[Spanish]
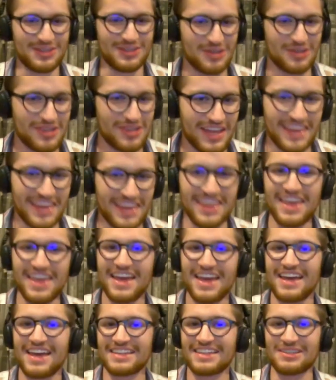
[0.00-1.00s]
surgió la
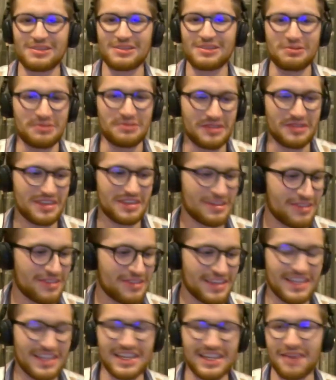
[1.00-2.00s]
idea? ¿Estabas aburrida un
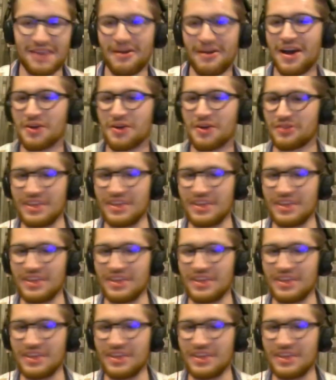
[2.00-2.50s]
día en el trabajo?